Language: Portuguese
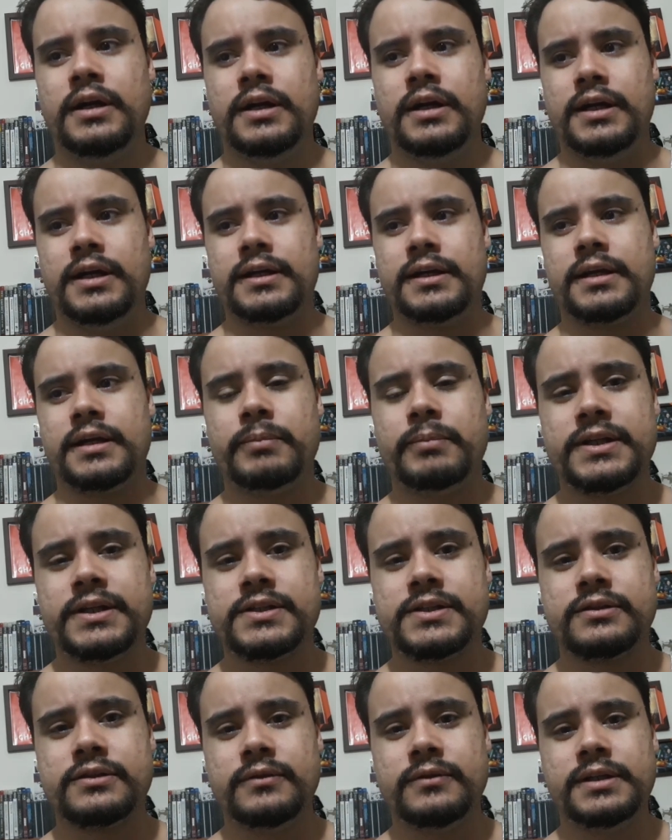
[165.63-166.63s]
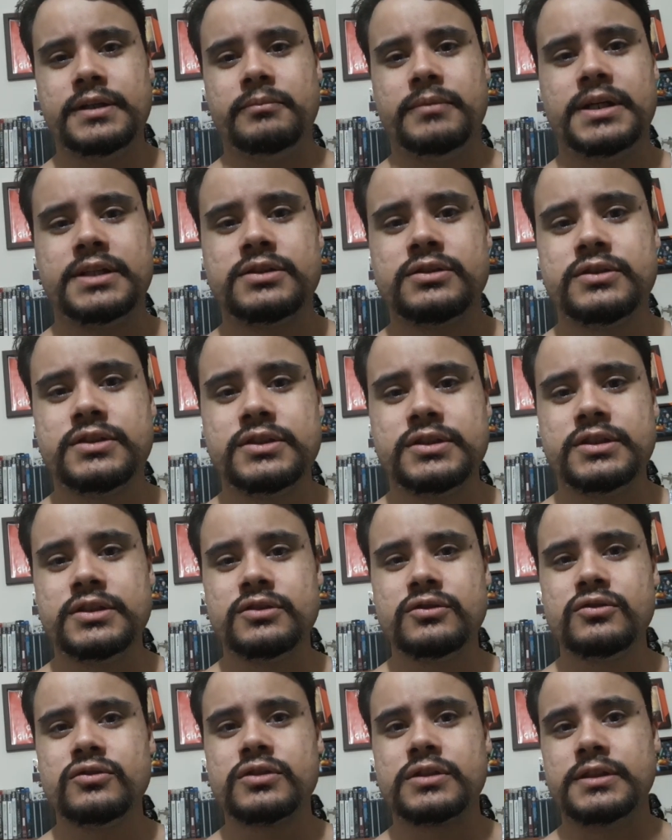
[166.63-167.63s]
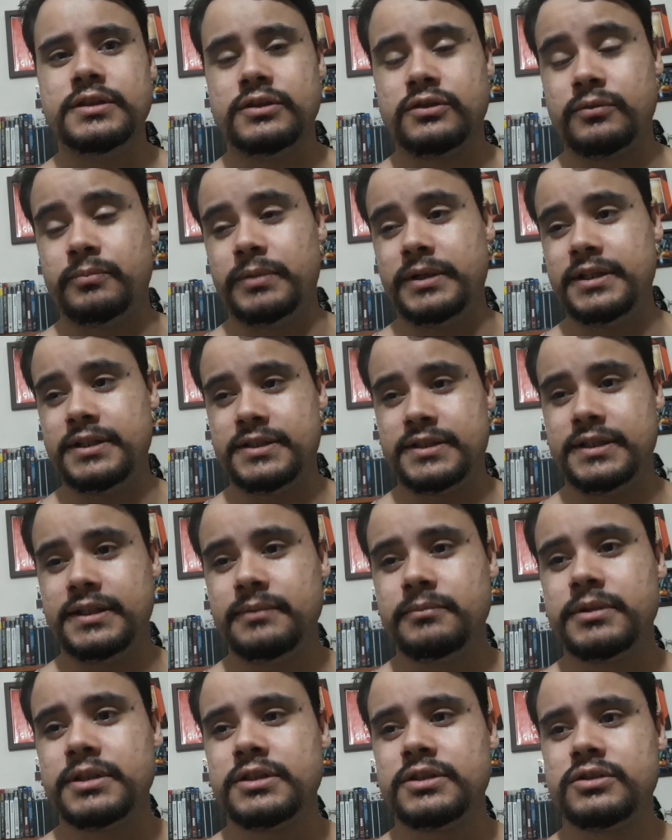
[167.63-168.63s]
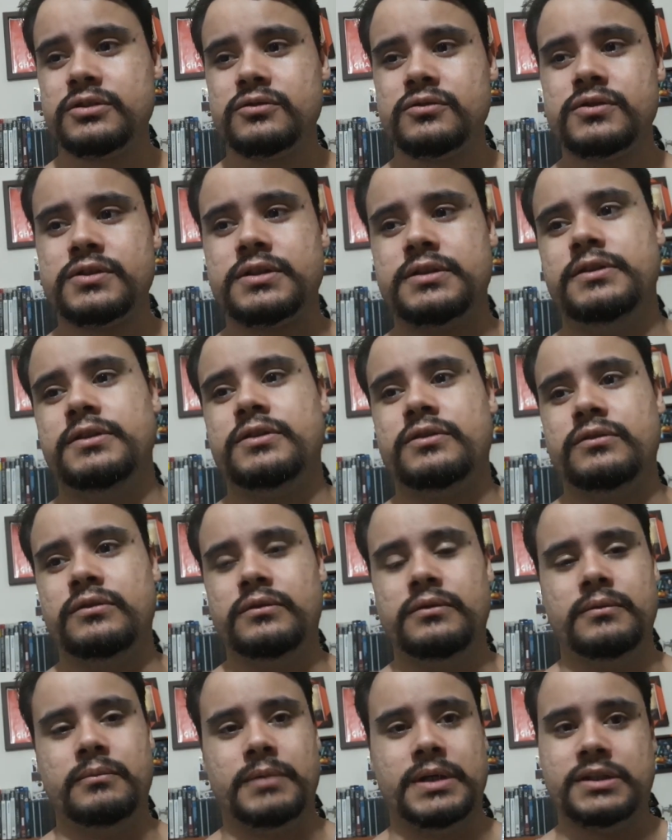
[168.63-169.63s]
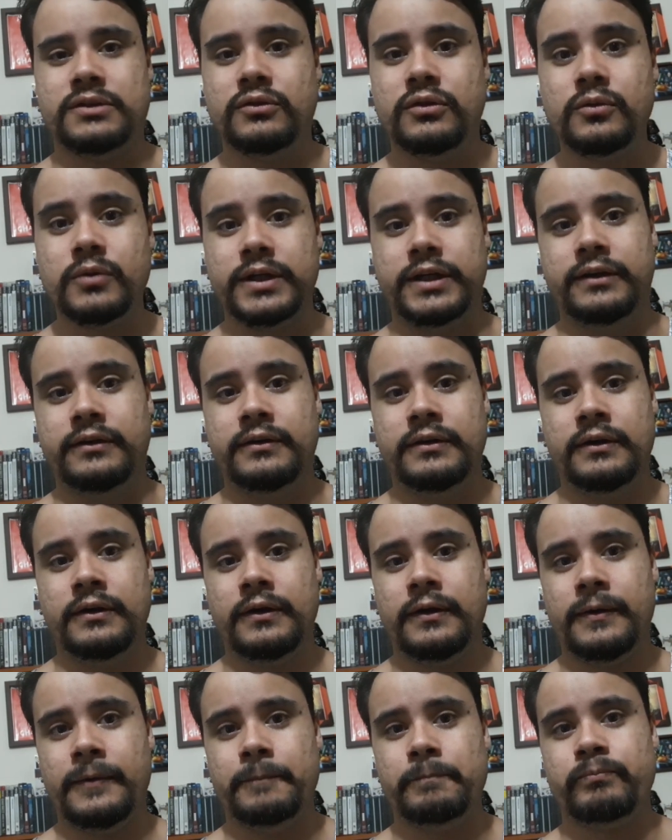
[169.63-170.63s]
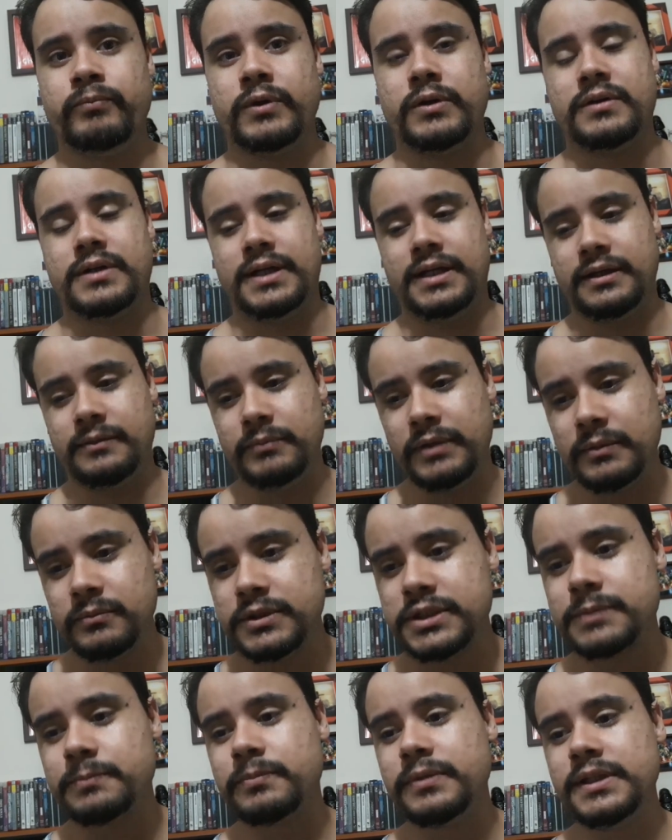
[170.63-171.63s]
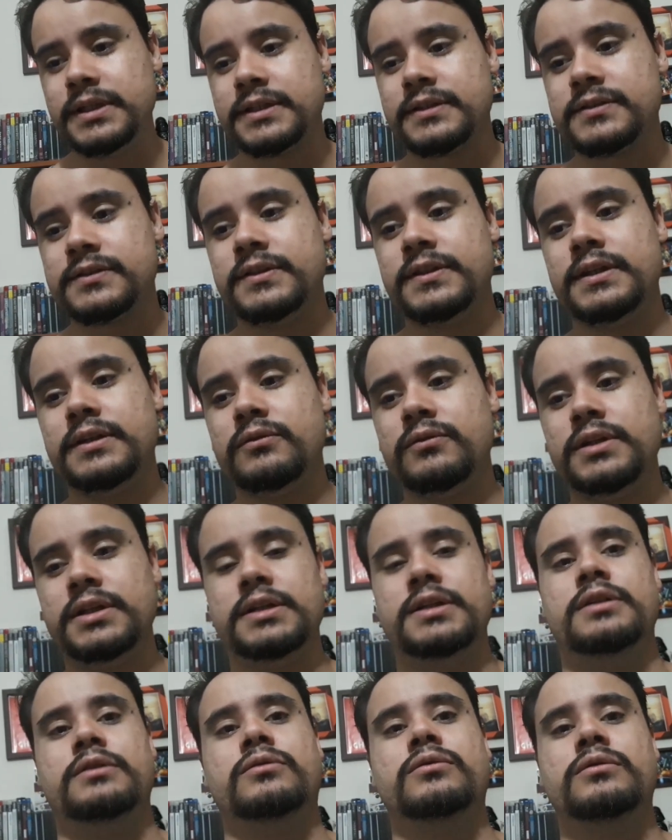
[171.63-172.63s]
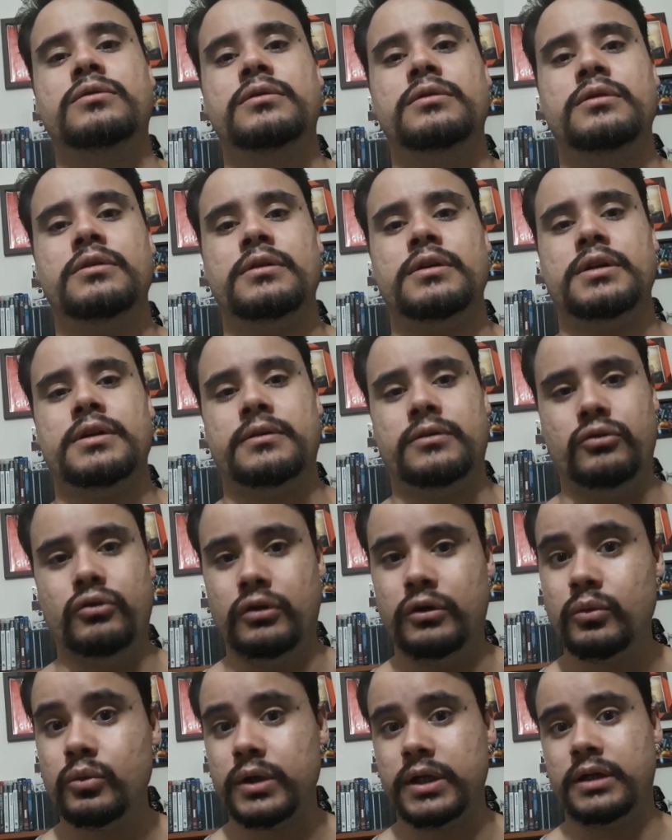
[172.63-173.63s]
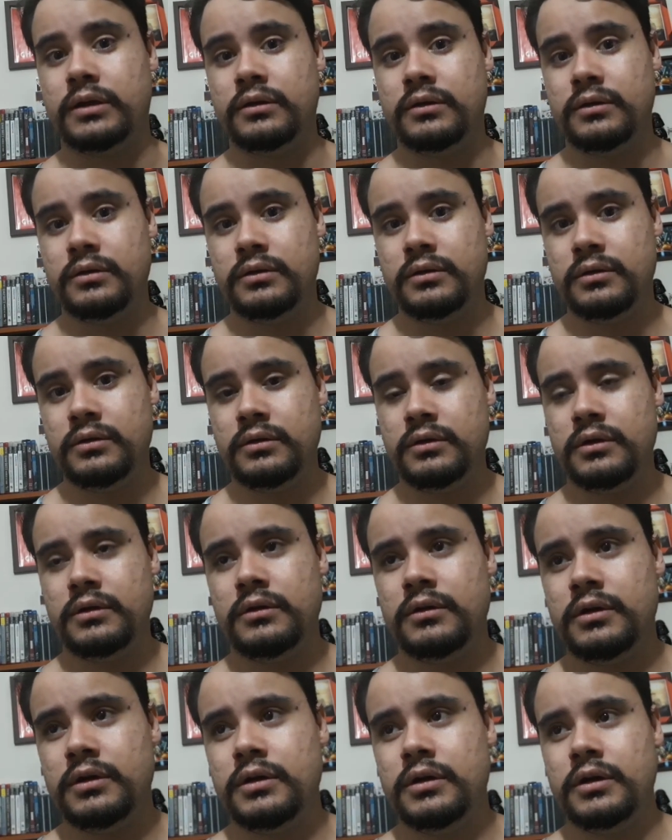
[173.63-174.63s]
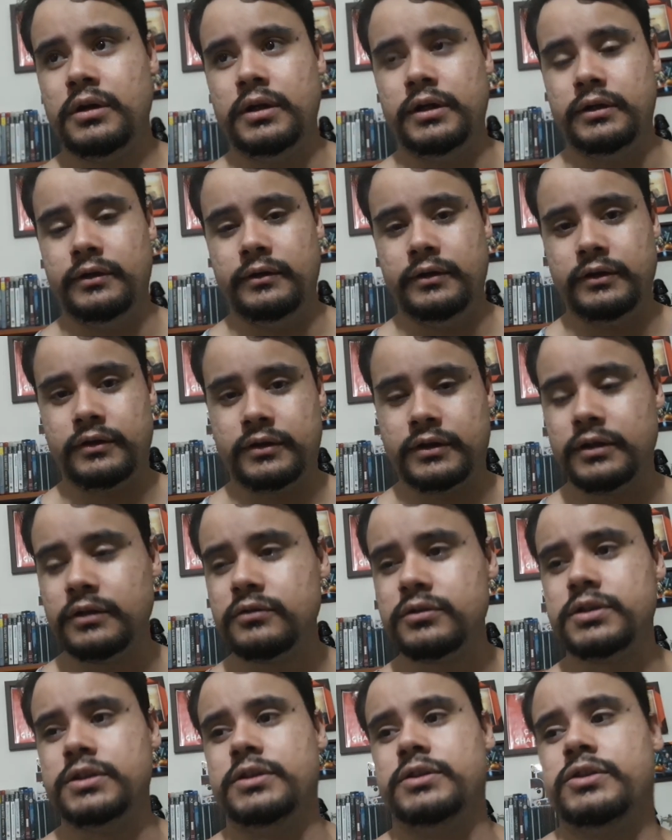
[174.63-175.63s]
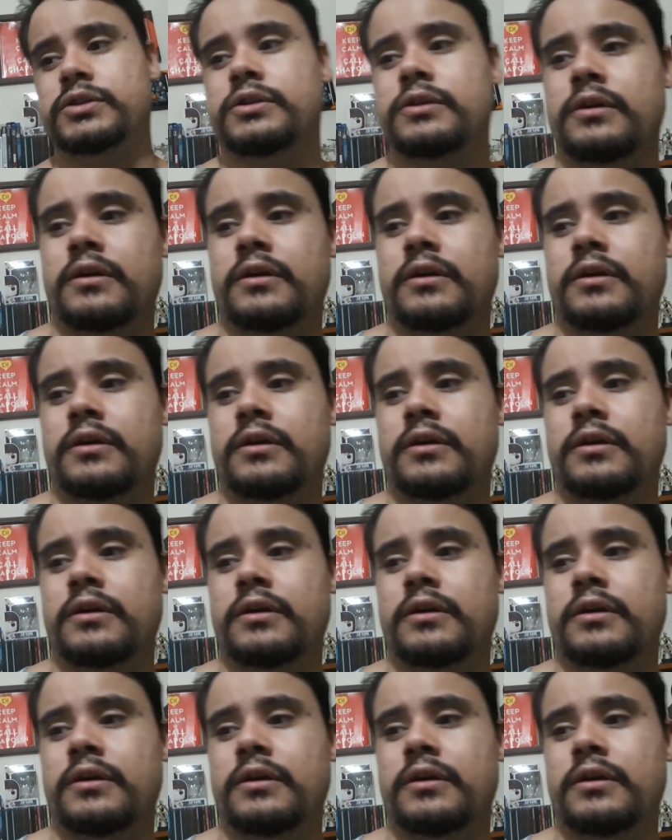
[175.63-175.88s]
É que apareceu a imagem de Jesus Cristo, parecia a imagem de Jesus Cristo, mas não é. O cara mesmo explica isso daí no enredo. Não é. Então, gente,